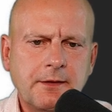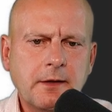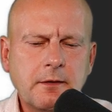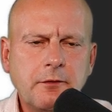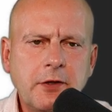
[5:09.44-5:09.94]

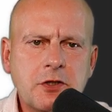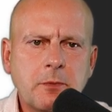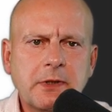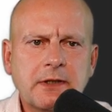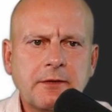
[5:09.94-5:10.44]
nächste Feature
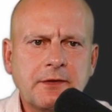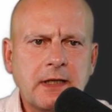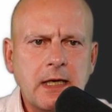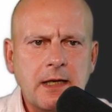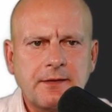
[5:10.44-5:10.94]
betrifft
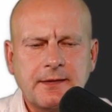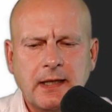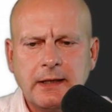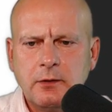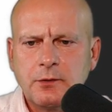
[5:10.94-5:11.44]
die
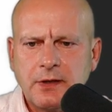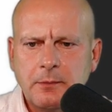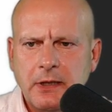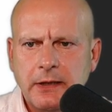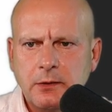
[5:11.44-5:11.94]

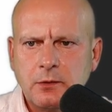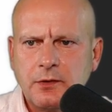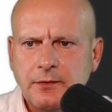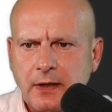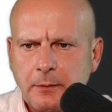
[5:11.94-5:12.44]
Zeichnungsableitung.
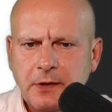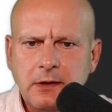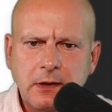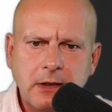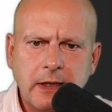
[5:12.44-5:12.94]
Und zwar habe ich
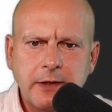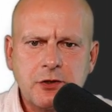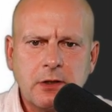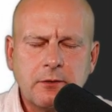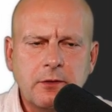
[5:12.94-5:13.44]
hier den gleichen
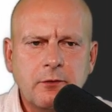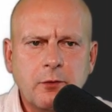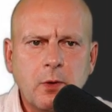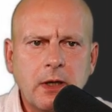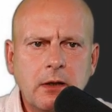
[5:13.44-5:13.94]
Schrank wie
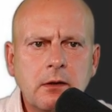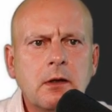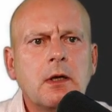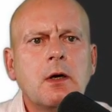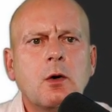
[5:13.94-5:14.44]
vorher
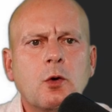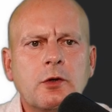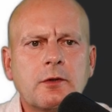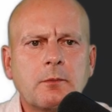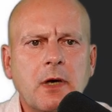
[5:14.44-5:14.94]

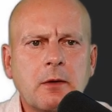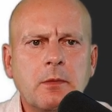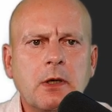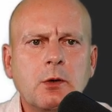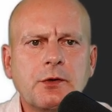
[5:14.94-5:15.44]
und mache
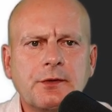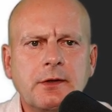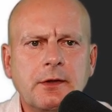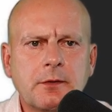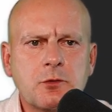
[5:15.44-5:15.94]
mal aus
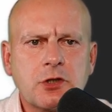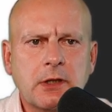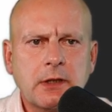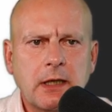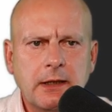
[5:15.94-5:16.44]
diesem
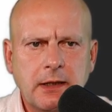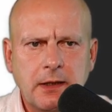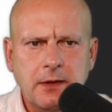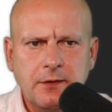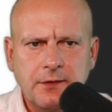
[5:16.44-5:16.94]
Schrank
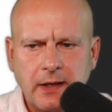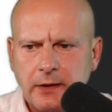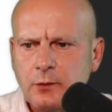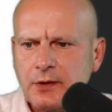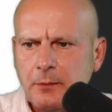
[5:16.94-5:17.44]
eine
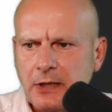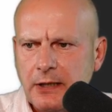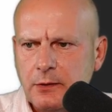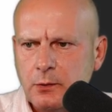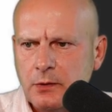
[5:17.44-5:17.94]

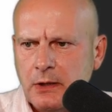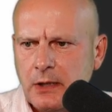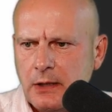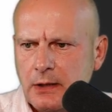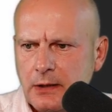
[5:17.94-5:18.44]
Zeichnungsableitung.
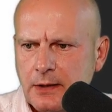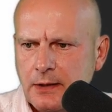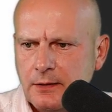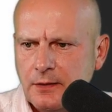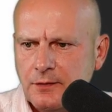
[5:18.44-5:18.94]
Ihr
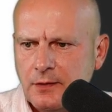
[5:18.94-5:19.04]
kennt das